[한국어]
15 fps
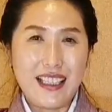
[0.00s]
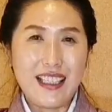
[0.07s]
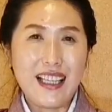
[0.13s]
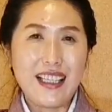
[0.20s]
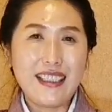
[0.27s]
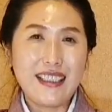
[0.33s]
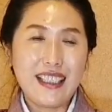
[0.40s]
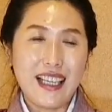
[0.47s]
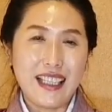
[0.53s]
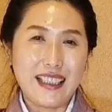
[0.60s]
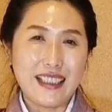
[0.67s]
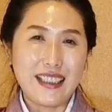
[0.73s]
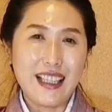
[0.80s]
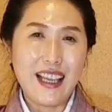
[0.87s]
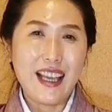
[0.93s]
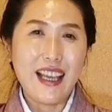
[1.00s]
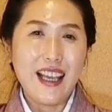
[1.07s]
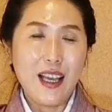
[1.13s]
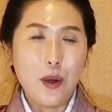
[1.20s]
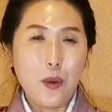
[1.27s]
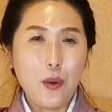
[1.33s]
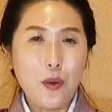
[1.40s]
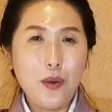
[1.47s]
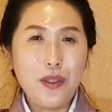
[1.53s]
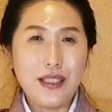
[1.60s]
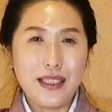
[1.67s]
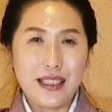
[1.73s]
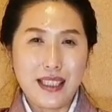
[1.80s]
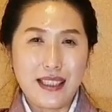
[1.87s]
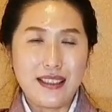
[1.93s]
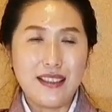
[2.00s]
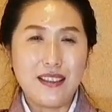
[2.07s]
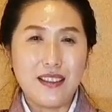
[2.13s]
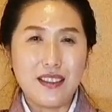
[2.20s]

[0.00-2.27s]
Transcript: 히샤크가 있는데 그걸 이제